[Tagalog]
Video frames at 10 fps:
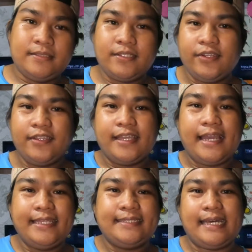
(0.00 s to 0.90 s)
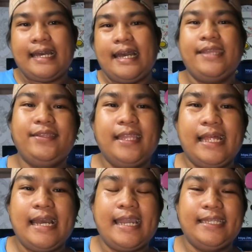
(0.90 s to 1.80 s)
So yun guys, uh, yun
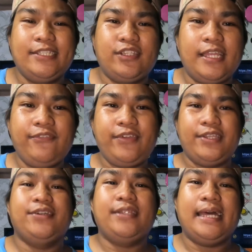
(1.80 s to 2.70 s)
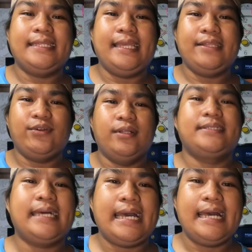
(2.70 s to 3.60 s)
na hanggang dito lang yung video natin tungkol
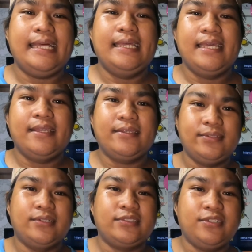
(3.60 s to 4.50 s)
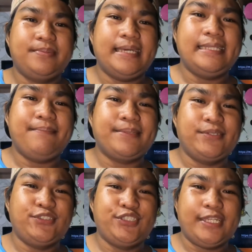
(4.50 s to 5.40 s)
sa YouTube. Sana
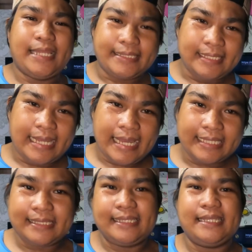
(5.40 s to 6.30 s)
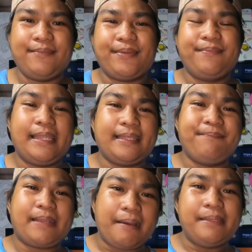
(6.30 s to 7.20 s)
masolusyonan natin lahat ng, problem, ng
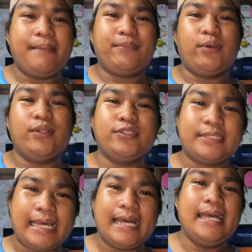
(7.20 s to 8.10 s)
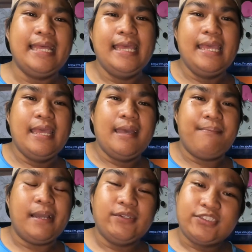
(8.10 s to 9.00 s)
problem tungkol do sa
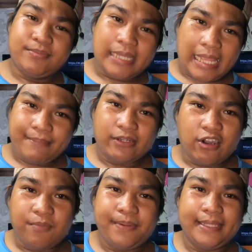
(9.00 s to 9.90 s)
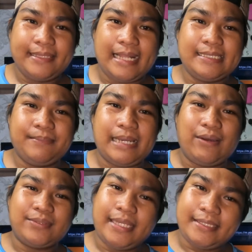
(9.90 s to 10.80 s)
mga YouTube na kaya mag-open dahil sa mga
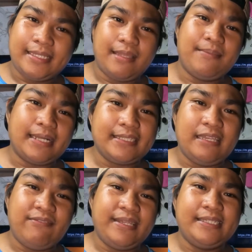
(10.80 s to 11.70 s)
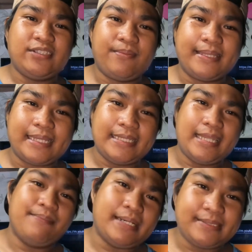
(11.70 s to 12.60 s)
outdated na mga TV, sobrang tagal din
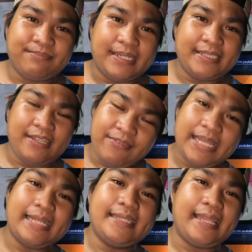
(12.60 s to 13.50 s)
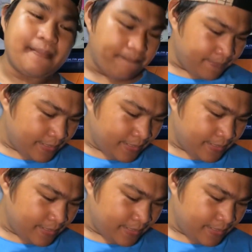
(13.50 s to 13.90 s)
ng mga smart TV natin.